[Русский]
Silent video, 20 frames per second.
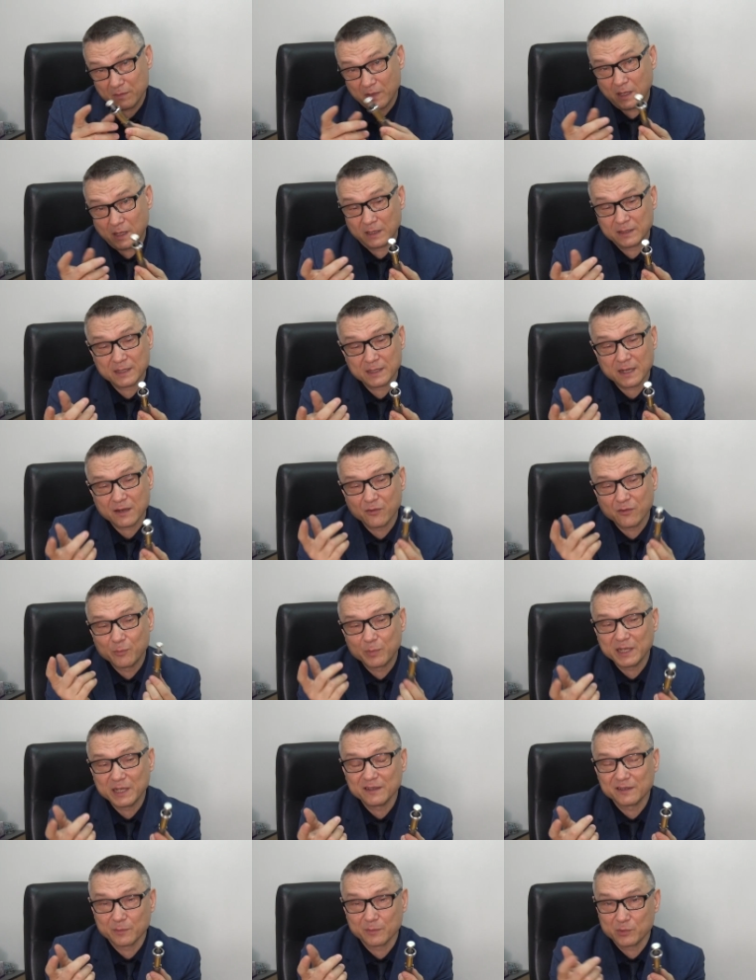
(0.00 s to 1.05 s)
А так, в
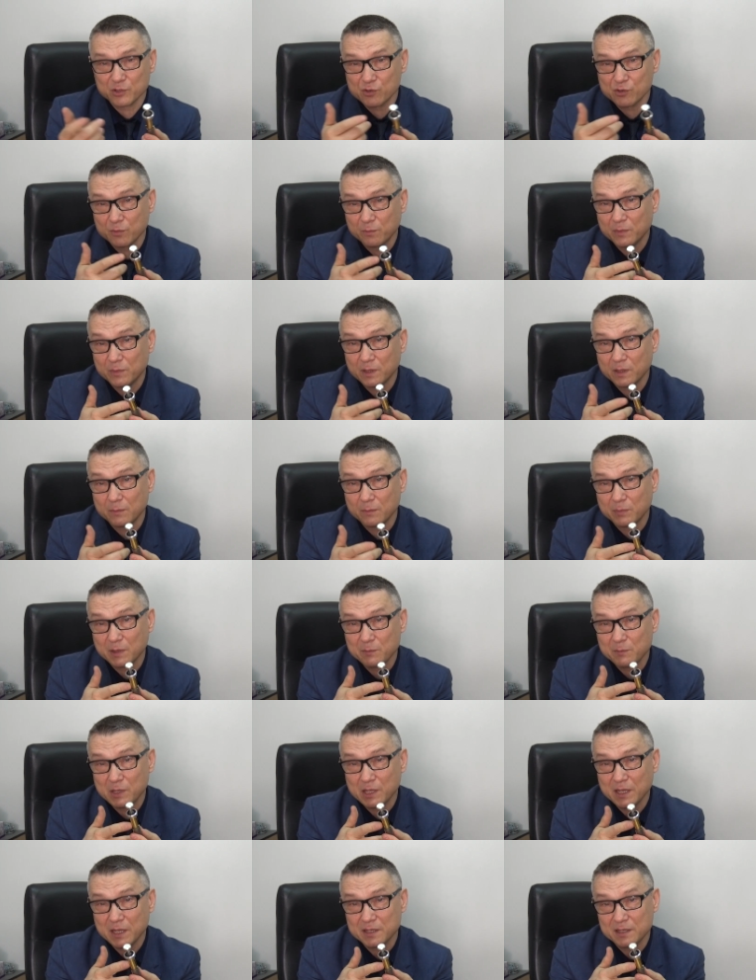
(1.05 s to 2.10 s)
принципе, чтобы
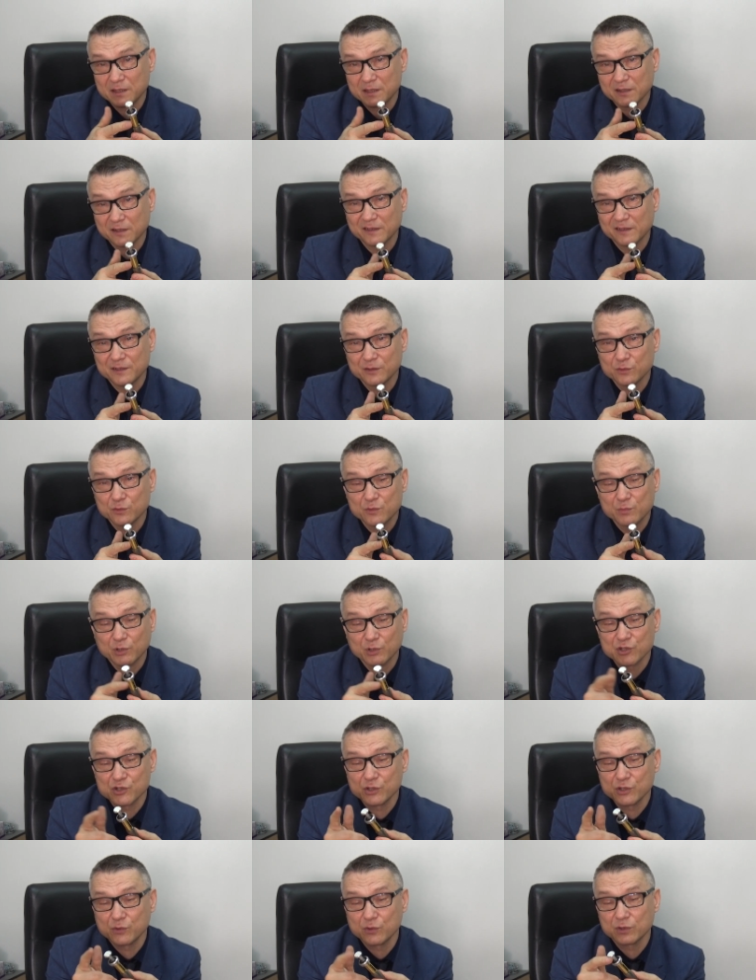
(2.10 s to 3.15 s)
поменять или растянуть
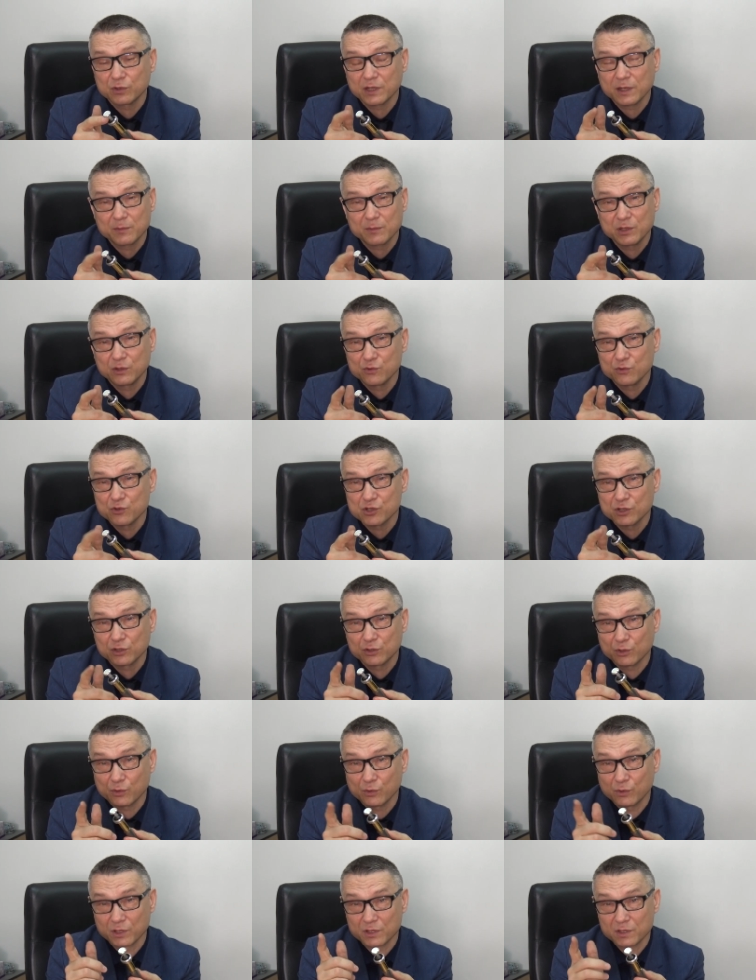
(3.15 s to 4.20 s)
пружинку, нам не нужно
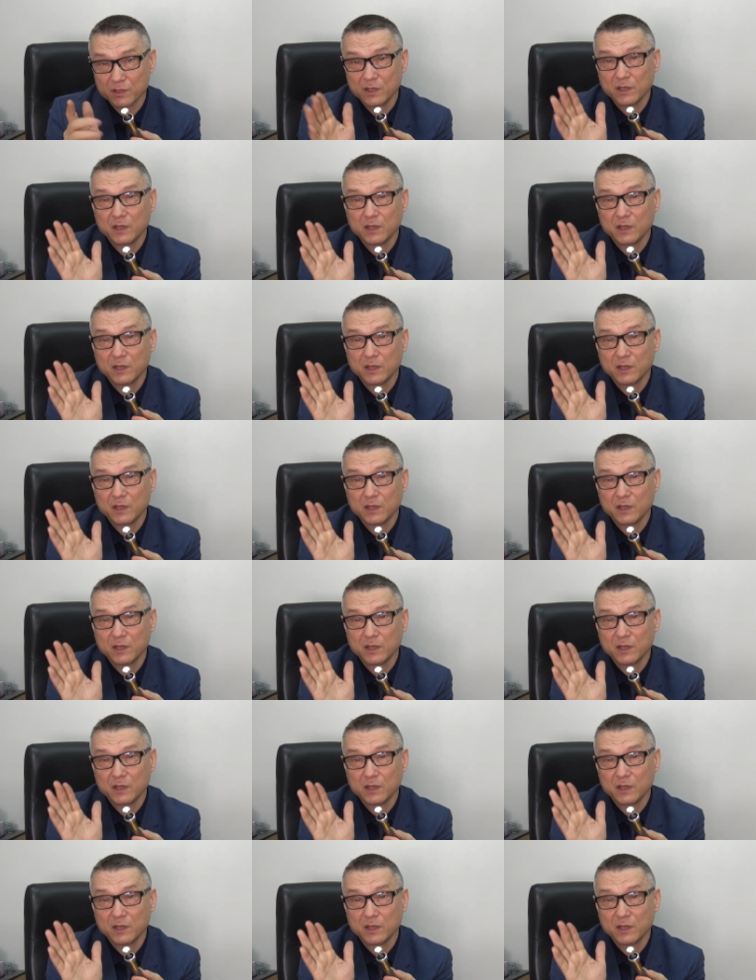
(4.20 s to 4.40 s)
трогать